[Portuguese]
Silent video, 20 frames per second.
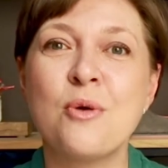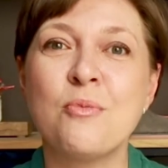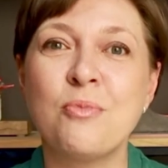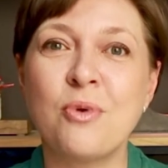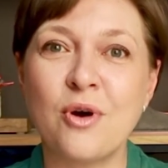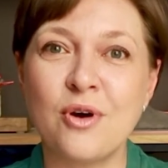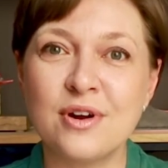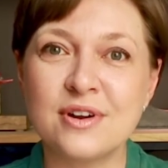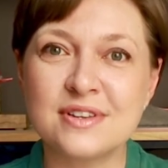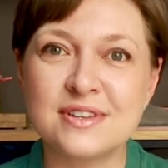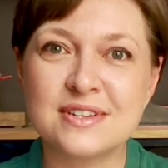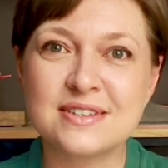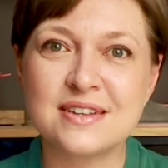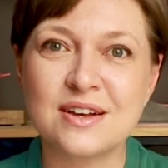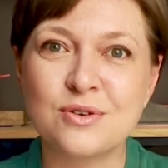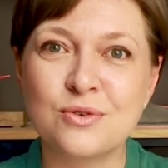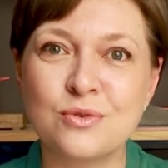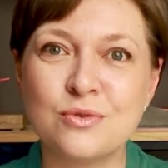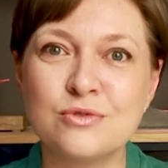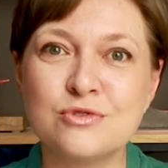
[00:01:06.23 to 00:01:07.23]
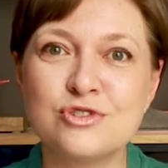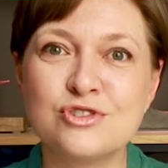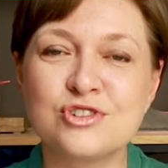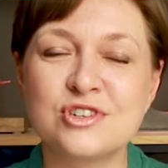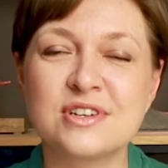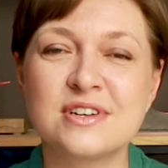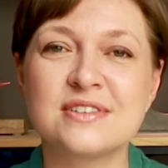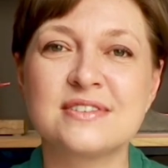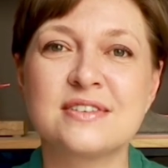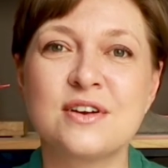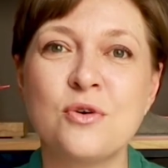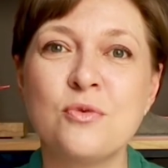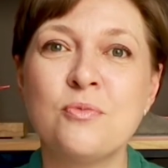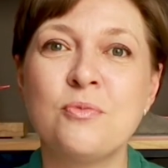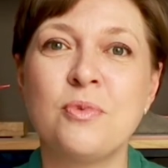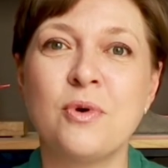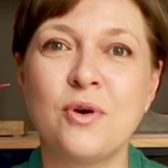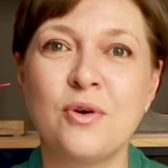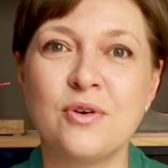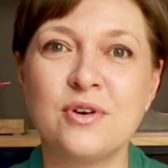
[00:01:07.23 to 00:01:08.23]
Portas acústicas são
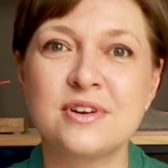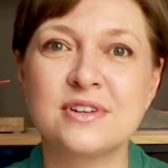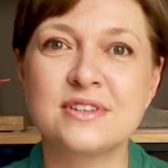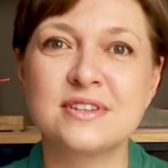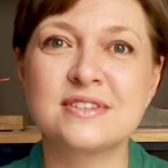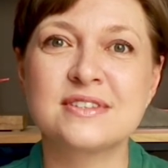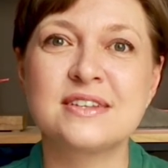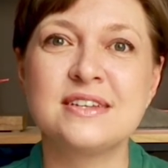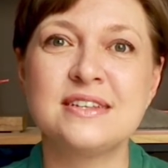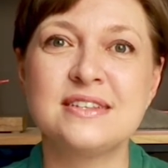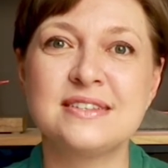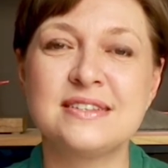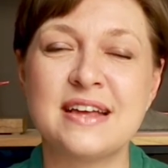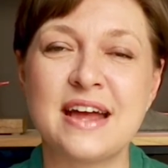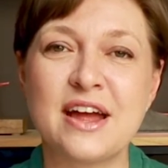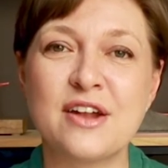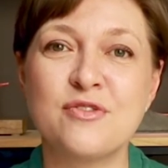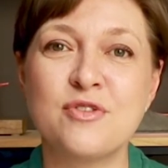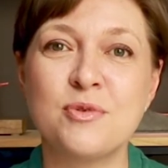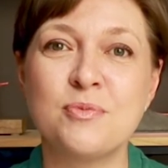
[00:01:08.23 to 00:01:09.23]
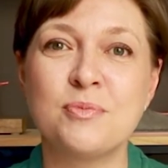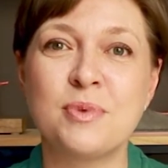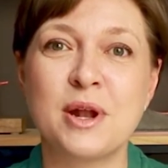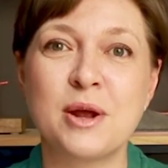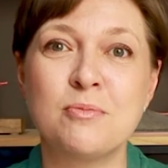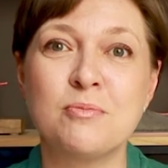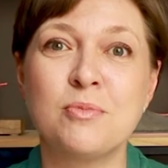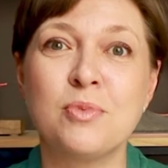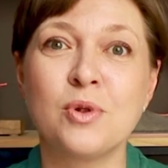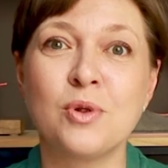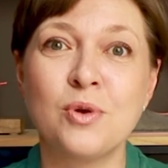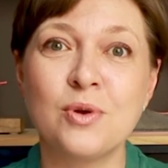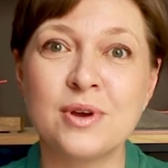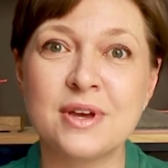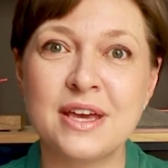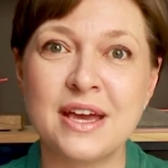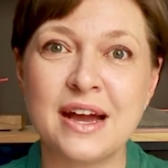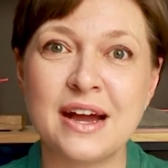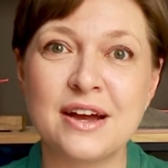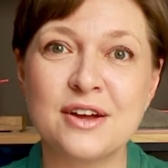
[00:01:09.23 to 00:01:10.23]
portas que servem para
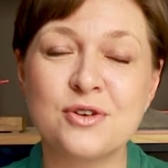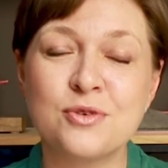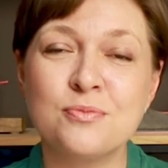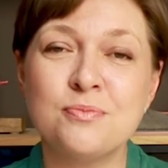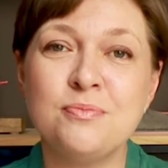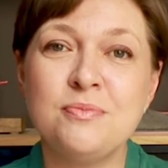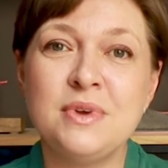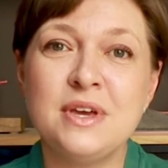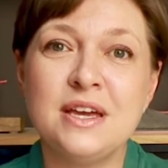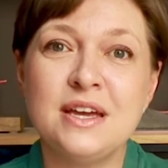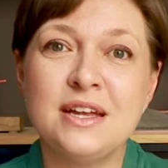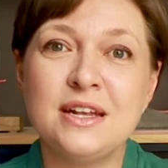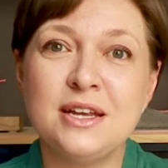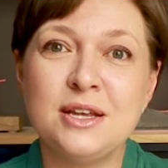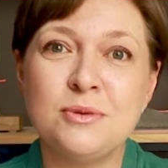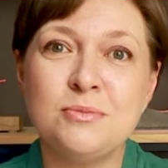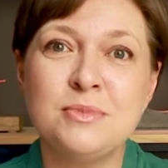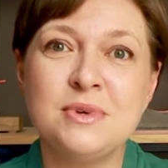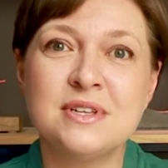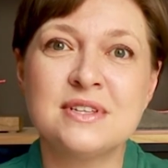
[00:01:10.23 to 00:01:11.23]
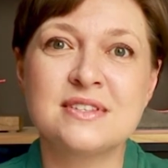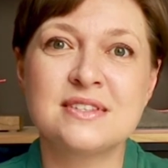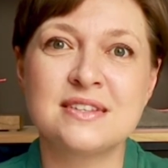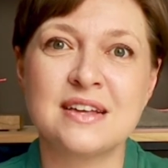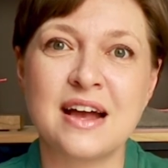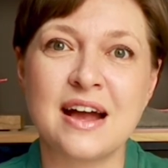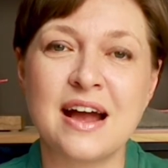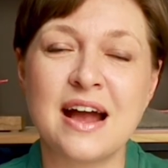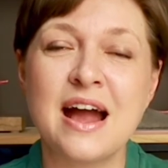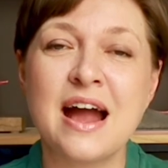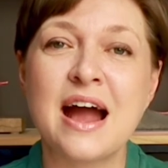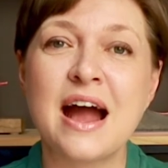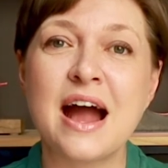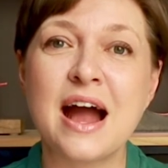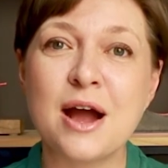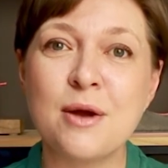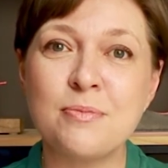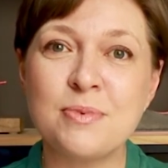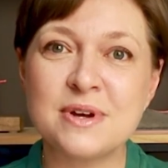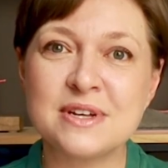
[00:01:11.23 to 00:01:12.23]
bloquear ou minimizar
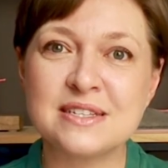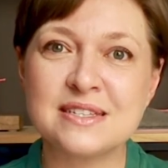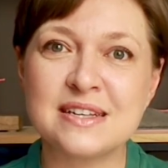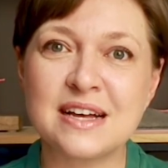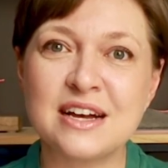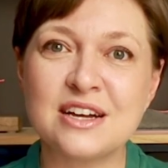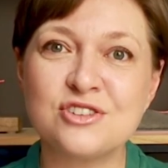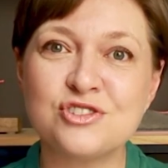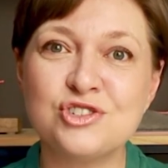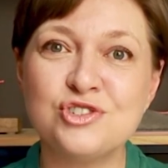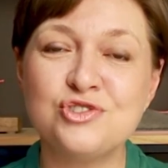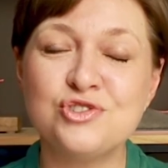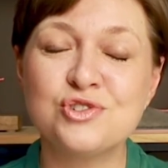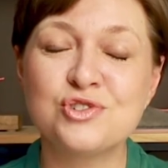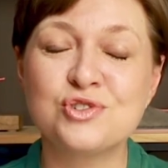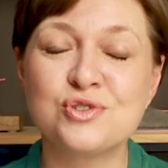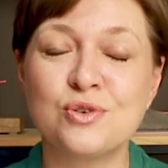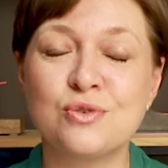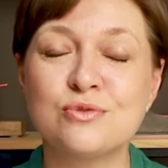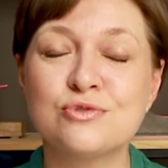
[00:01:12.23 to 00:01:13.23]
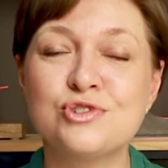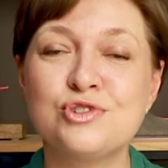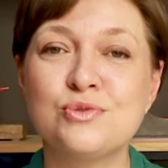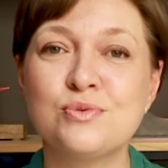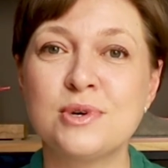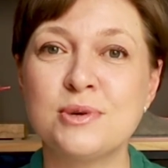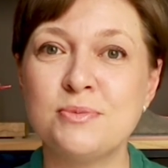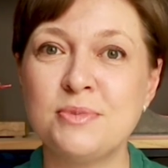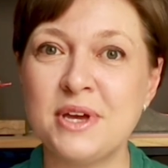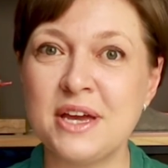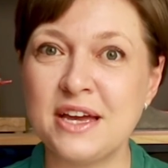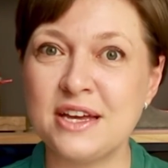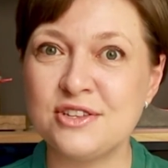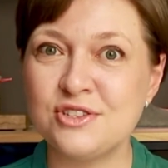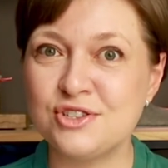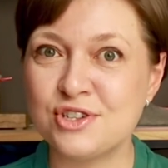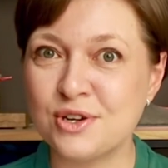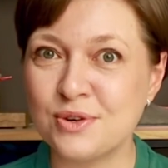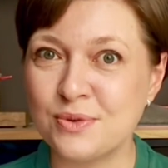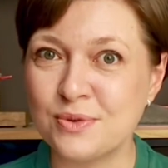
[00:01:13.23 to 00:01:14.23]
a passagem de som de um
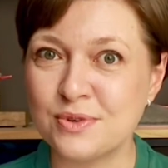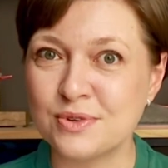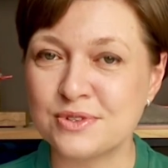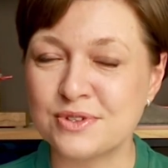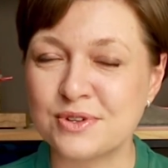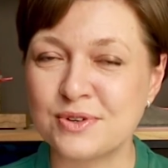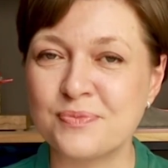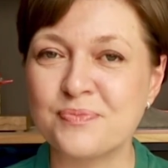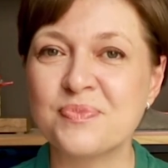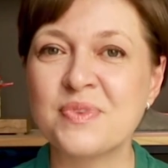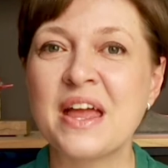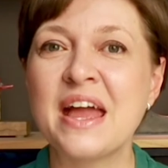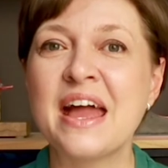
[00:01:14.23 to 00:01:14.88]
ambiente a outro.